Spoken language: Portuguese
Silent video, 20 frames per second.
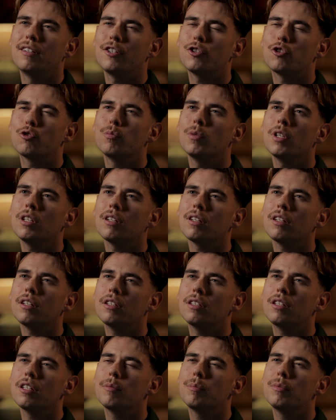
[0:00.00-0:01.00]
Neste momento, a
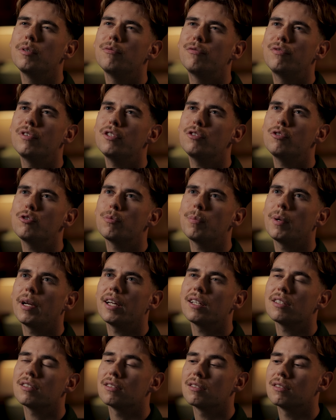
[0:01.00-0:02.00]
lista de benefícios
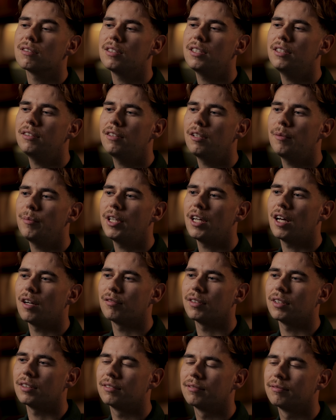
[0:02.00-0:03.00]
parece
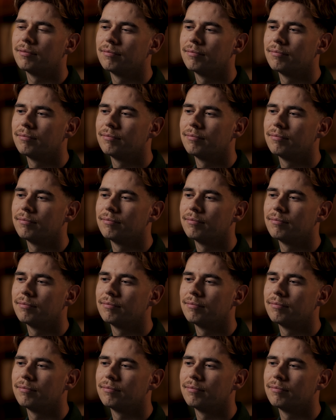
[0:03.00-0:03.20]
interminável.